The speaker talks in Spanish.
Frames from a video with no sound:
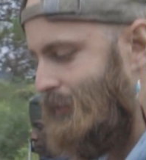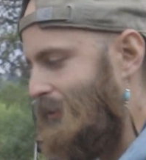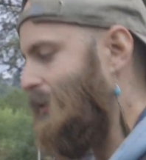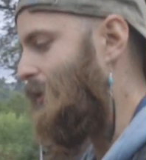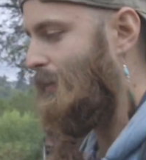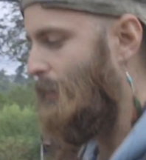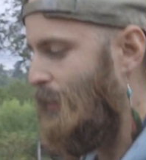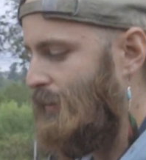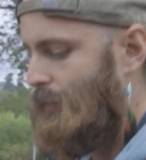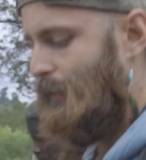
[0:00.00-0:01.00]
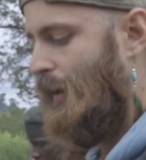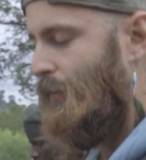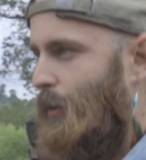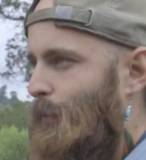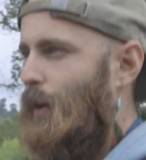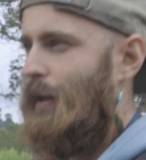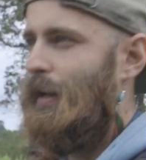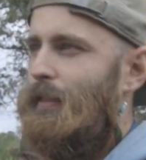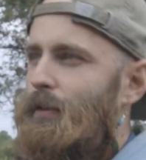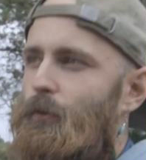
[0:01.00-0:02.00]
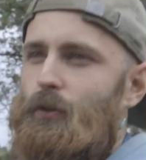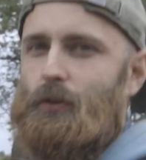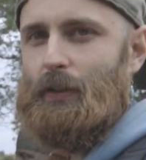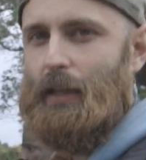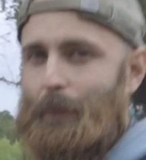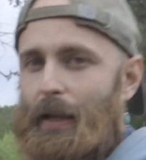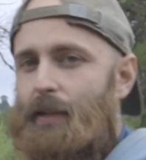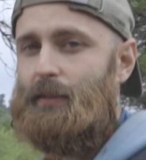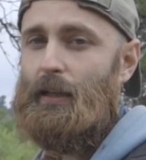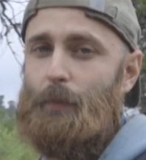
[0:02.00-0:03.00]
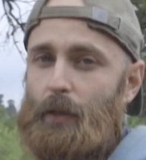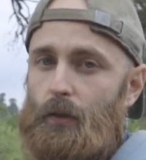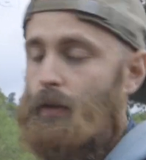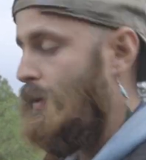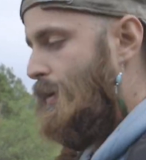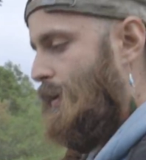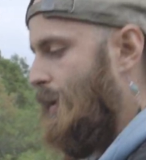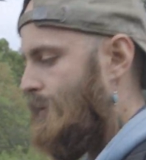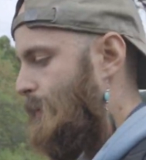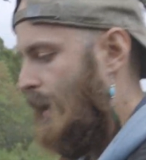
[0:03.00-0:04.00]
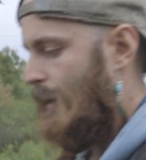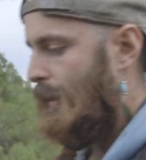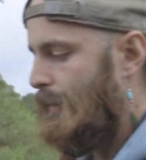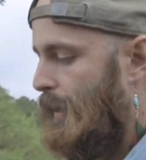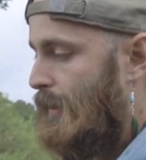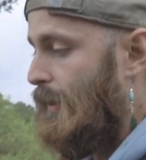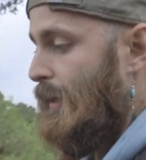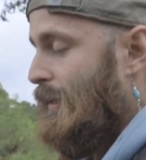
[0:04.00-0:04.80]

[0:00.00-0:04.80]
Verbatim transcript: nosotros lo tenemos muy asimilado como al hacer fotos de animales y tal, pero es viaje en general.